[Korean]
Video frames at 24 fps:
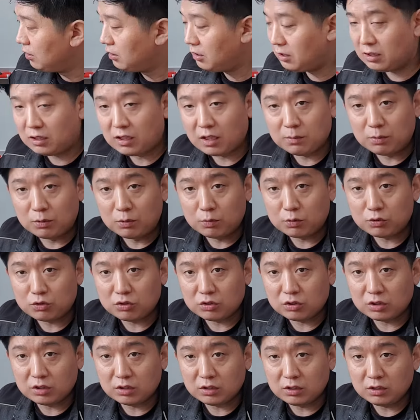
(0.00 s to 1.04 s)
이게 물
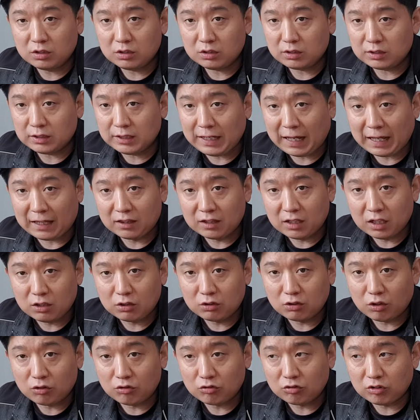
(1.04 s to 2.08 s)
부충이 안 되는
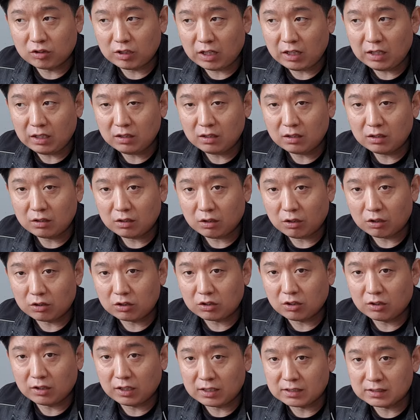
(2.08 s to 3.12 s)
경우가
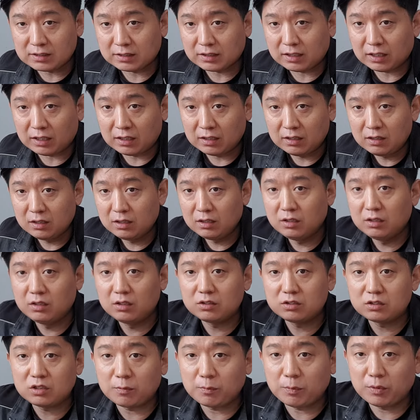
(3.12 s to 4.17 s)
어떤 게 있을까?
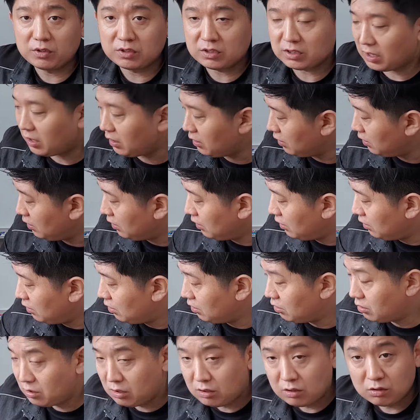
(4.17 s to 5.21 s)
첫 번째
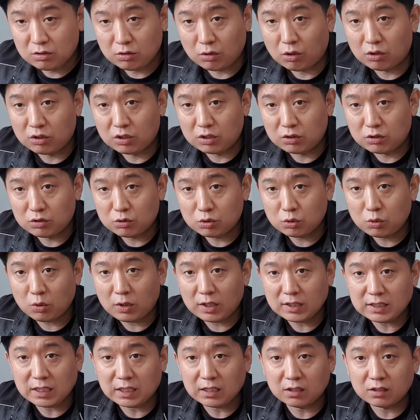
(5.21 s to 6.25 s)
어디 수도가
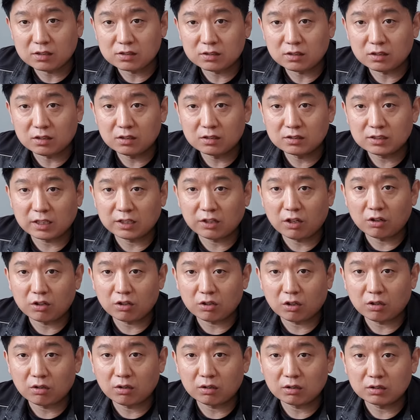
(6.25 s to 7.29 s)
잠겼어.
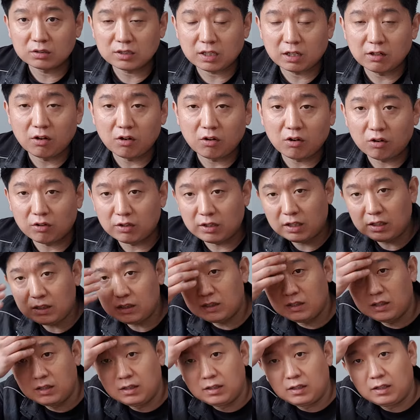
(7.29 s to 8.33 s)
잠겼건 잠겼거나
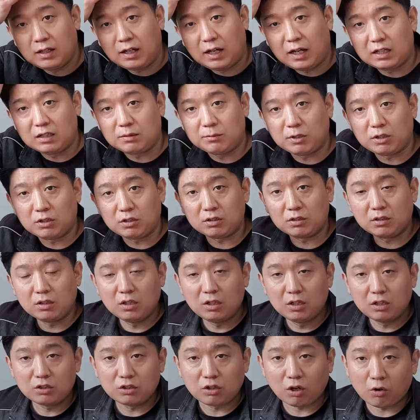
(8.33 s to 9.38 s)
아니면은
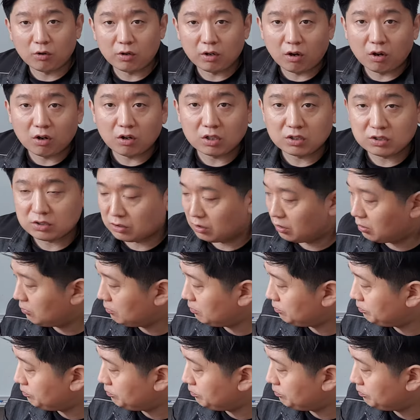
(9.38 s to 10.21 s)
겨울에 얼었어.